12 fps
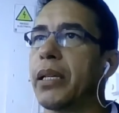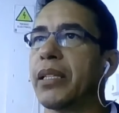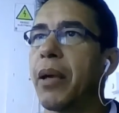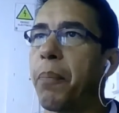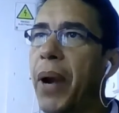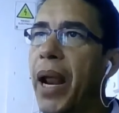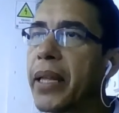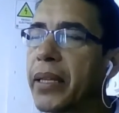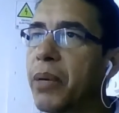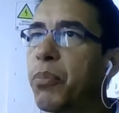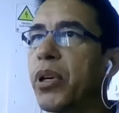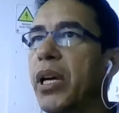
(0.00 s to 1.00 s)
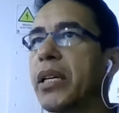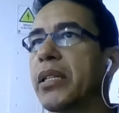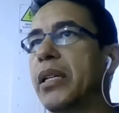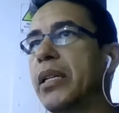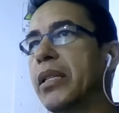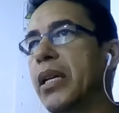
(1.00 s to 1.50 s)
estas plantas, puedes
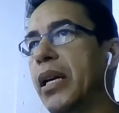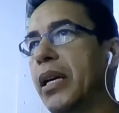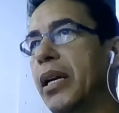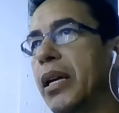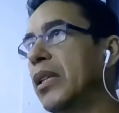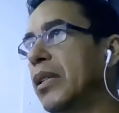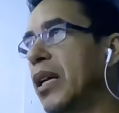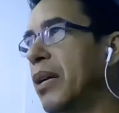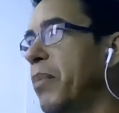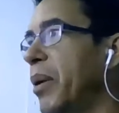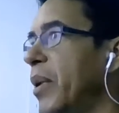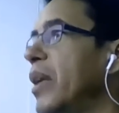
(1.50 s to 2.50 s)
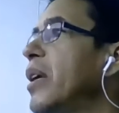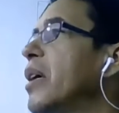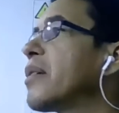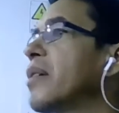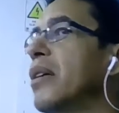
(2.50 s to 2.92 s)
hacer estas bebidas,